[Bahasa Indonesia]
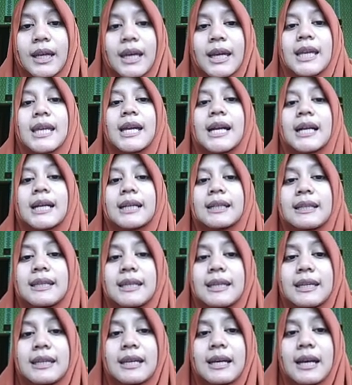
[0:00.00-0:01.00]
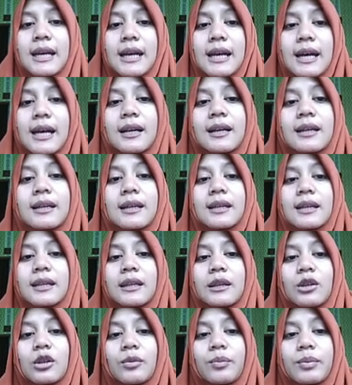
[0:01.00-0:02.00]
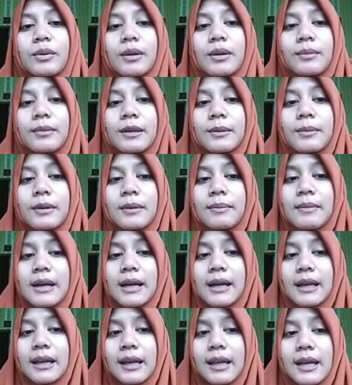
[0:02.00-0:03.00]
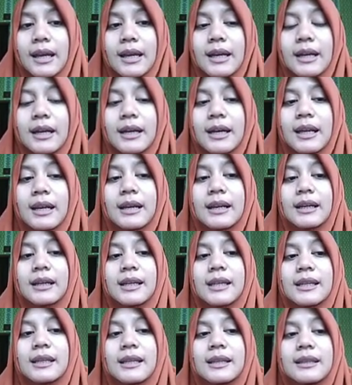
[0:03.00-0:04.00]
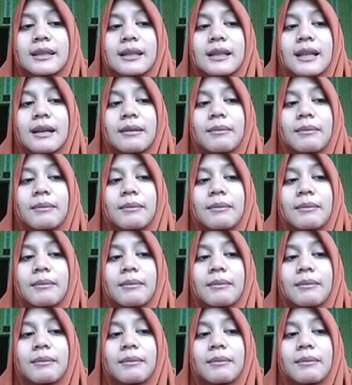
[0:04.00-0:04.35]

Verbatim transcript: Yang ketiga, hidup lebih bermakna karena kita telah